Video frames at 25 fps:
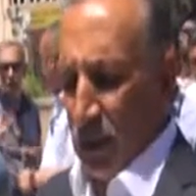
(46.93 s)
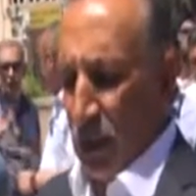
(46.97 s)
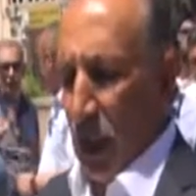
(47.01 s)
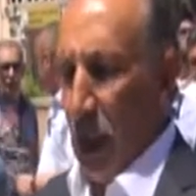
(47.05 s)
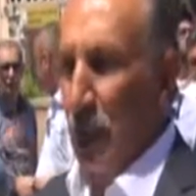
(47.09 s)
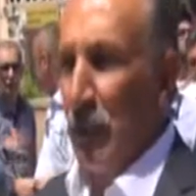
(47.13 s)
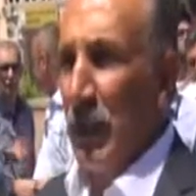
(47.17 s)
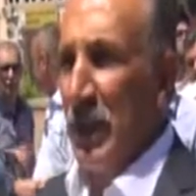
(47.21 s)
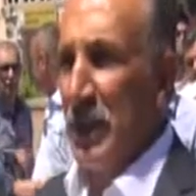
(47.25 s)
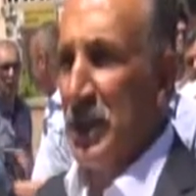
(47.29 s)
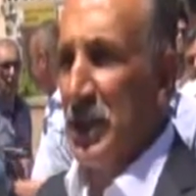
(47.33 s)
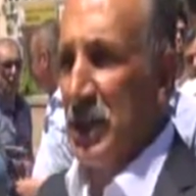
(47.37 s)

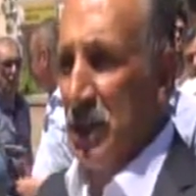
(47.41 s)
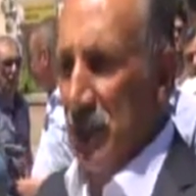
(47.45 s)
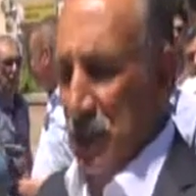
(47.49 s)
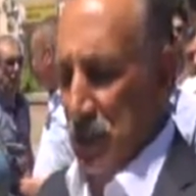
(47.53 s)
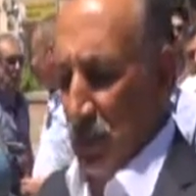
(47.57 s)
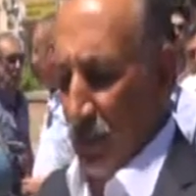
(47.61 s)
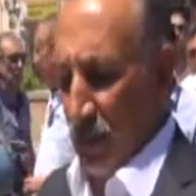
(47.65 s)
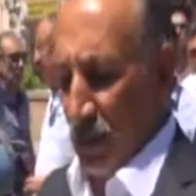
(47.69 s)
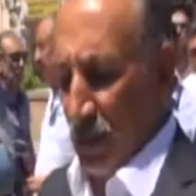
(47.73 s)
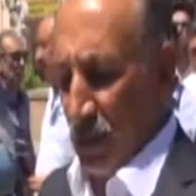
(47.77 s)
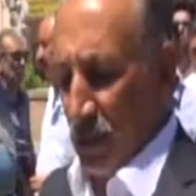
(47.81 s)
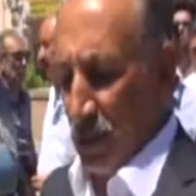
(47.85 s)
darbe
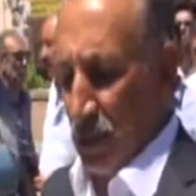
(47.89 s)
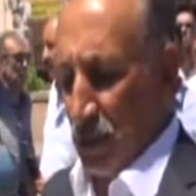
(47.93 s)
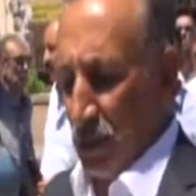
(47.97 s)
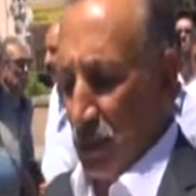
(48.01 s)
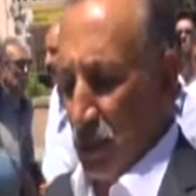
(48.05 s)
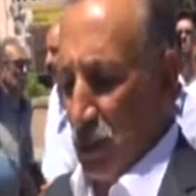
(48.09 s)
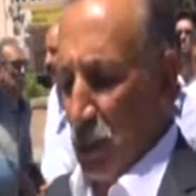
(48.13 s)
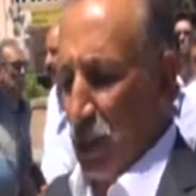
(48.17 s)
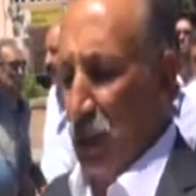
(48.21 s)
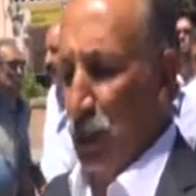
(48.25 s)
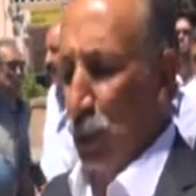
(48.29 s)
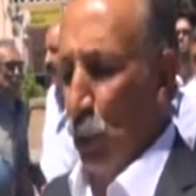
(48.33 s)
girişiminin
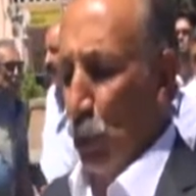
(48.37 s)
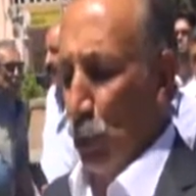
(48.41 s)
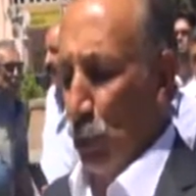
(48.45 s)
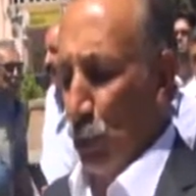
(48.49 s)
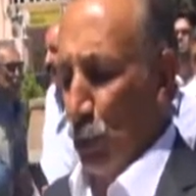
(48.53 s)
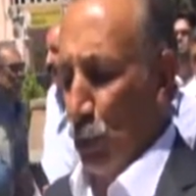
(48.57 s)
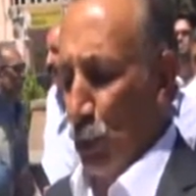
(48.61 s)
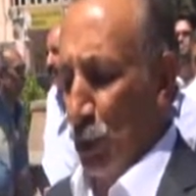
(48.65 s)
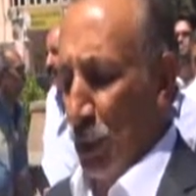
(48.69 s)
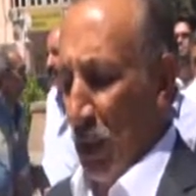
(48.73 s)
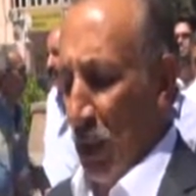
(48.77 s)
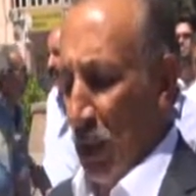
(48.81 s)
yıl
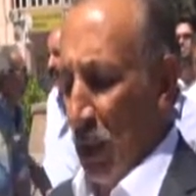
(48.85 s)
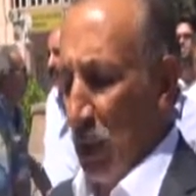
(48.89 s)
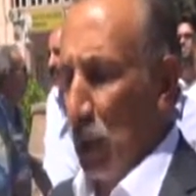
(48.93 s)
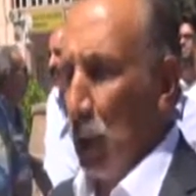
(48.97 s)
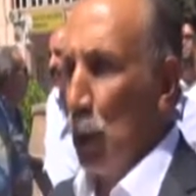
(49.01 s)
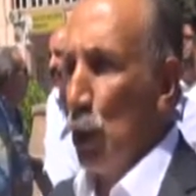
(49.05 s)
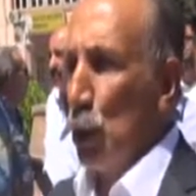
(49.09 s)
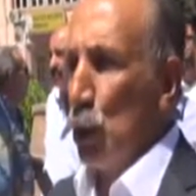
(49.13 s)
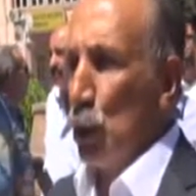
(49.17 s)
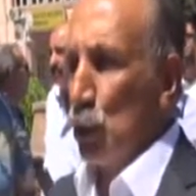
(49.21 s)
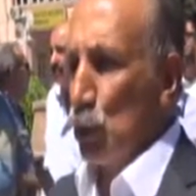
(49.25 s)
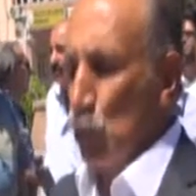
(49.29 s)
dönümünde
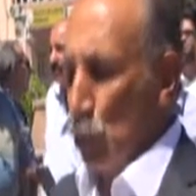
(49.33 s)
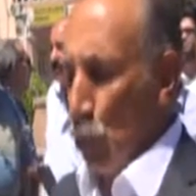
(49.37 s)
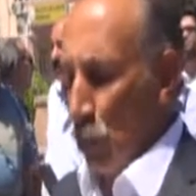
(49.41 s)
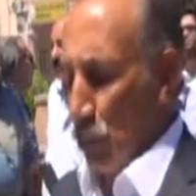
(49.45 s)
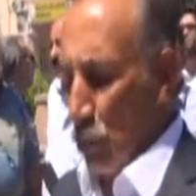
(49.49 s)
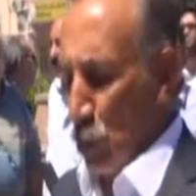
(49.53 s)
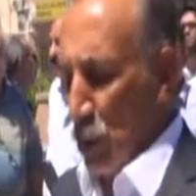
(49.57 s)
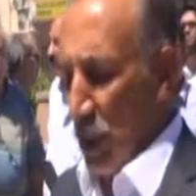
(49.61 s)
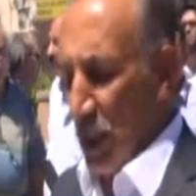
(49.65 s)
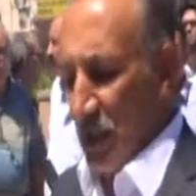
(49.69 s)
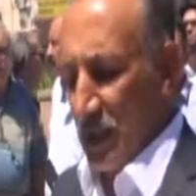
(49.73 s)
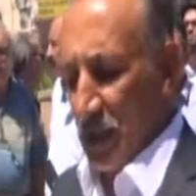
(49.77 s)

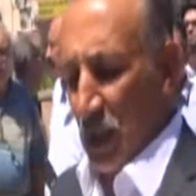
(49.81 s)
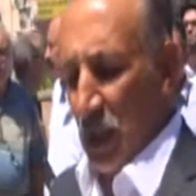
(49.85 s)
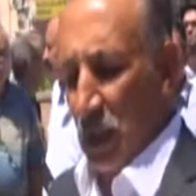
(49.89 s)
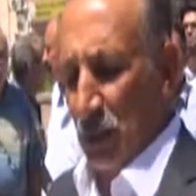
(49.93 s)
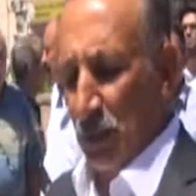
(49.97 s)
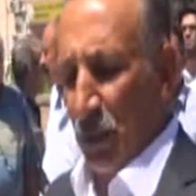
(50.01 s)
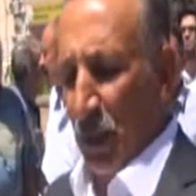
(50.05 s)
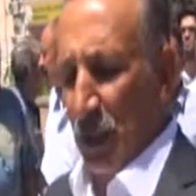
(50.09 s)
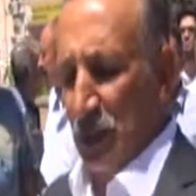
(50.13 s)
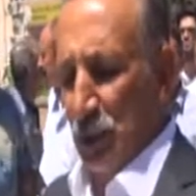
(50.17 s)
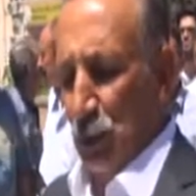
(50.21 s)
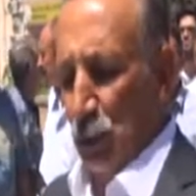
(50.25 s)
Cumhuriyet
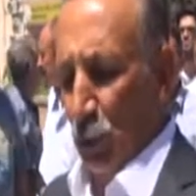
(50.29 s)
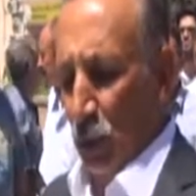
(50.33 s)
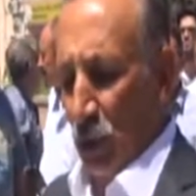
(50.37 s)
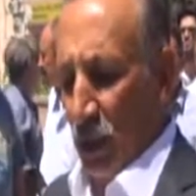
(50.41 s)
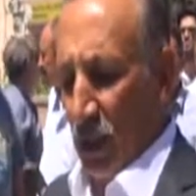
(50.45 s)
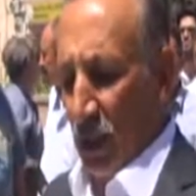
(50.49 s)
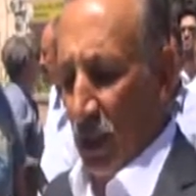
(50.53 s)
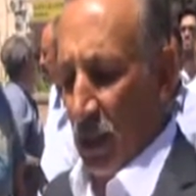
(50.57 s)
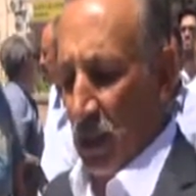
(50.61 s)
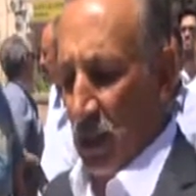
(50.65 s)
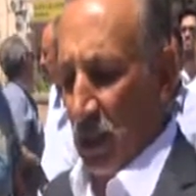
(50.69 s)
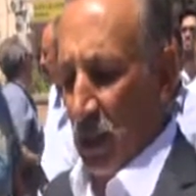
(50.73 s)
Halk Partisi
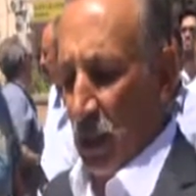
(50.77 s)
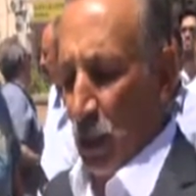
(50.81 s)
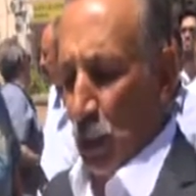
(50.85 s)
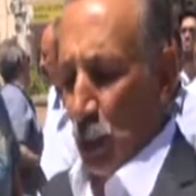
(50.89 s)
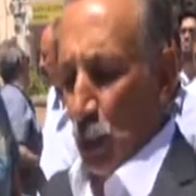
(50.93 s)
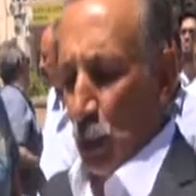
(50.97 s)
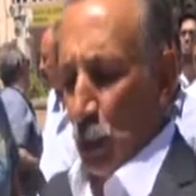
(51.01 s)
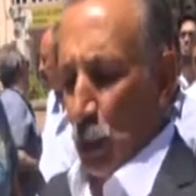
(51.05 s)
olarak